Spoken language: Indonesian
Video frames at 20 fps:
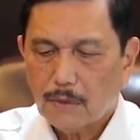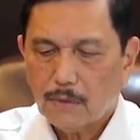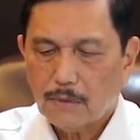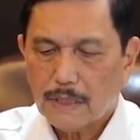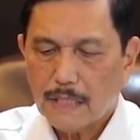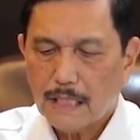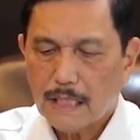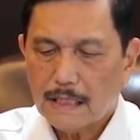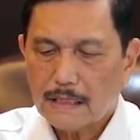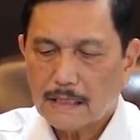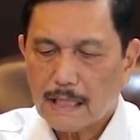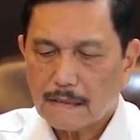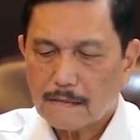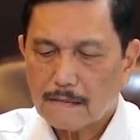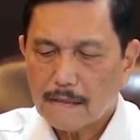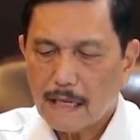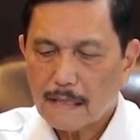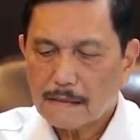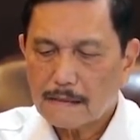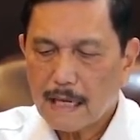
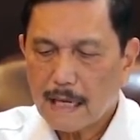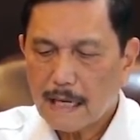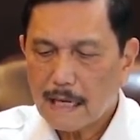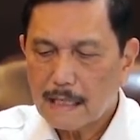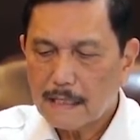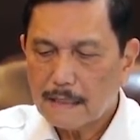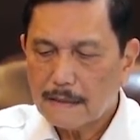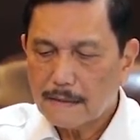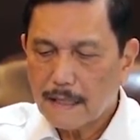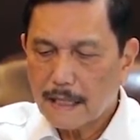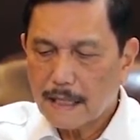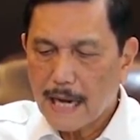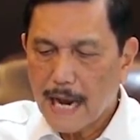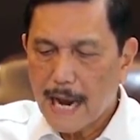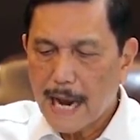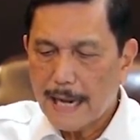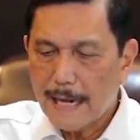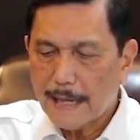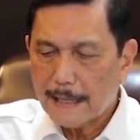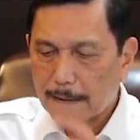utilitas dasar listrik
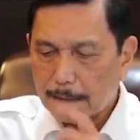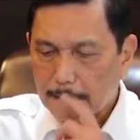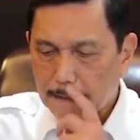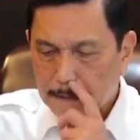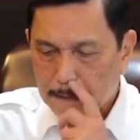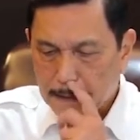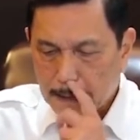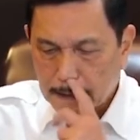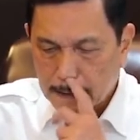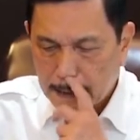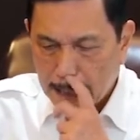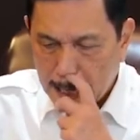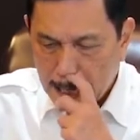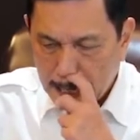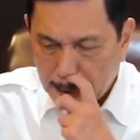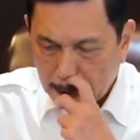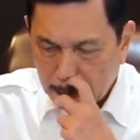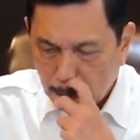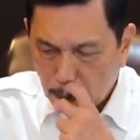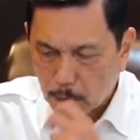air,
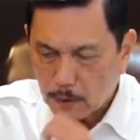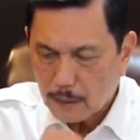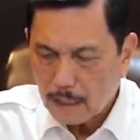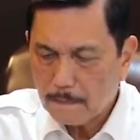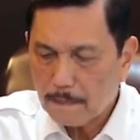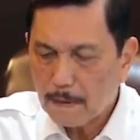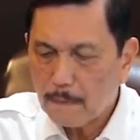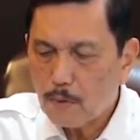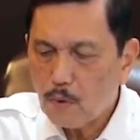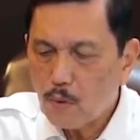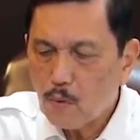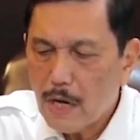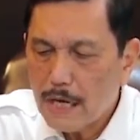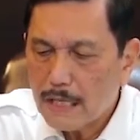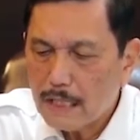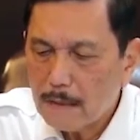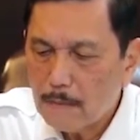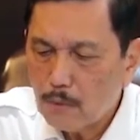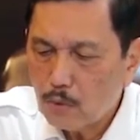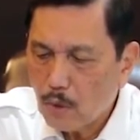serta industri
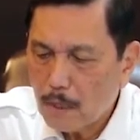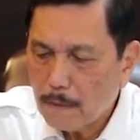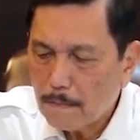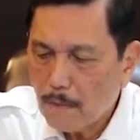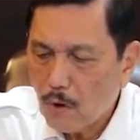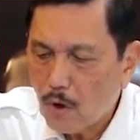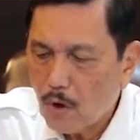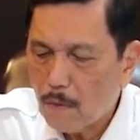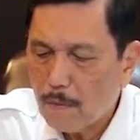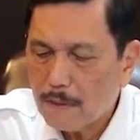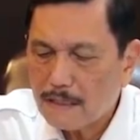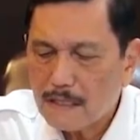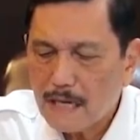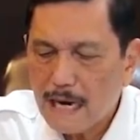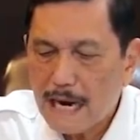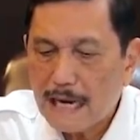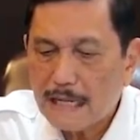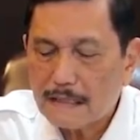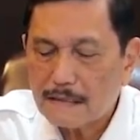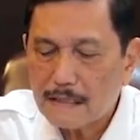pemenuhan kebutuhan pokok
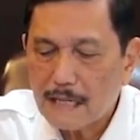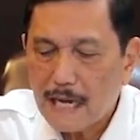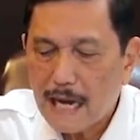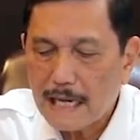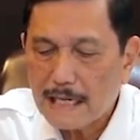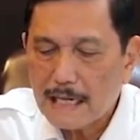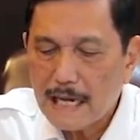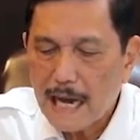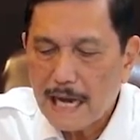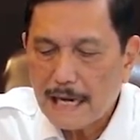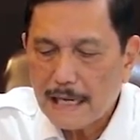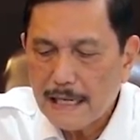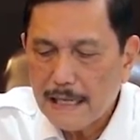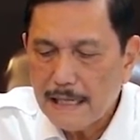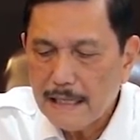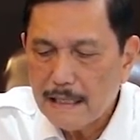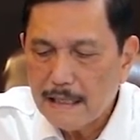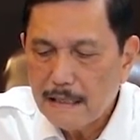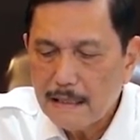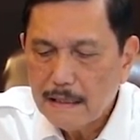masyarakat
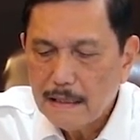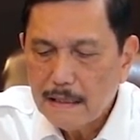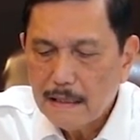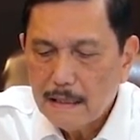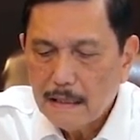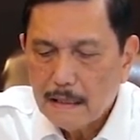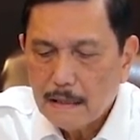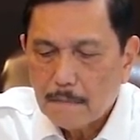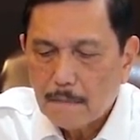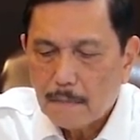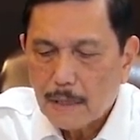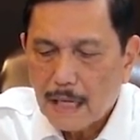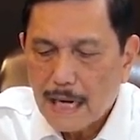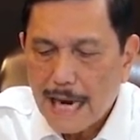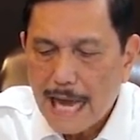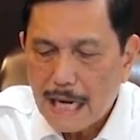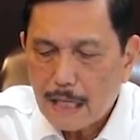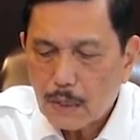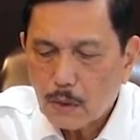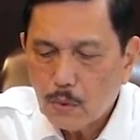sehari-hari
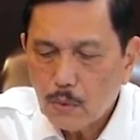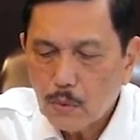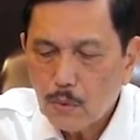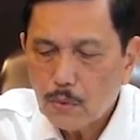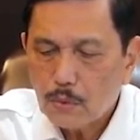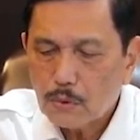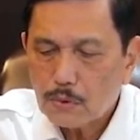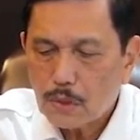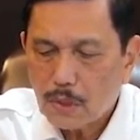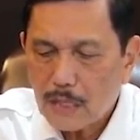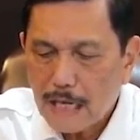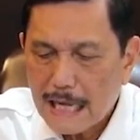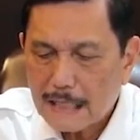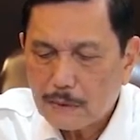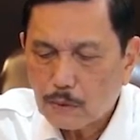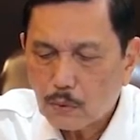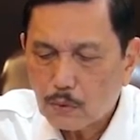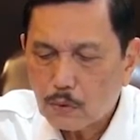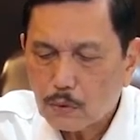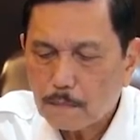berlaku
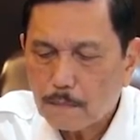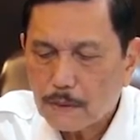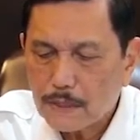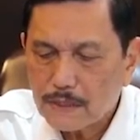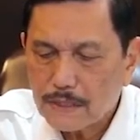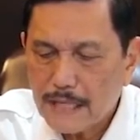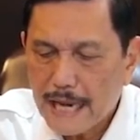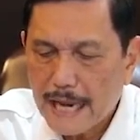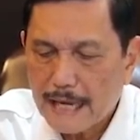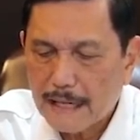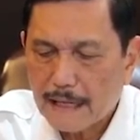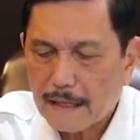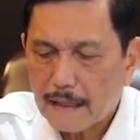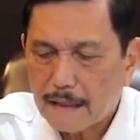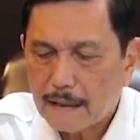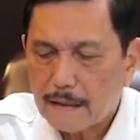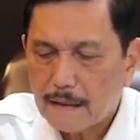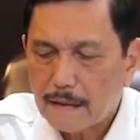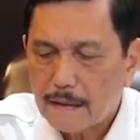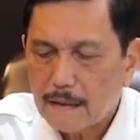100% persen